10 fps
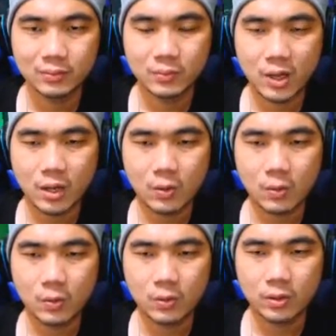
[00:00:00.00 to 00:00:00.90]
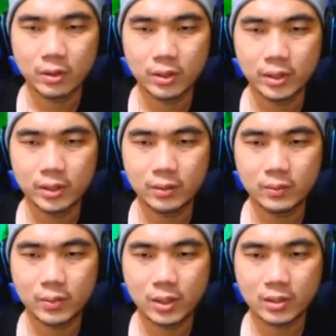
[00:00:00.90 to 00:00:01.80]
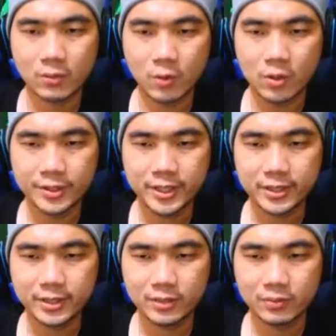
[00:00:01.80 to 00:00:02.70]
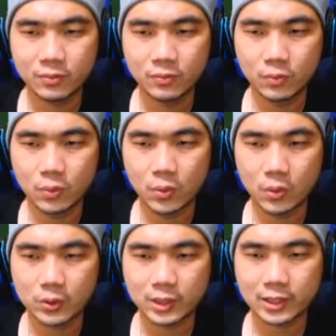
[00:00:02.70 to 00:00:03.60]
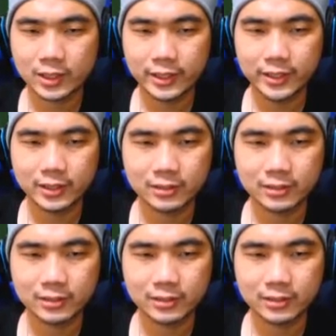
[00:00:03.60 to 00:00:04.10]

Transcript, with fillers: Wow. Ada wall-nya nih. Wow, teka-teki ya.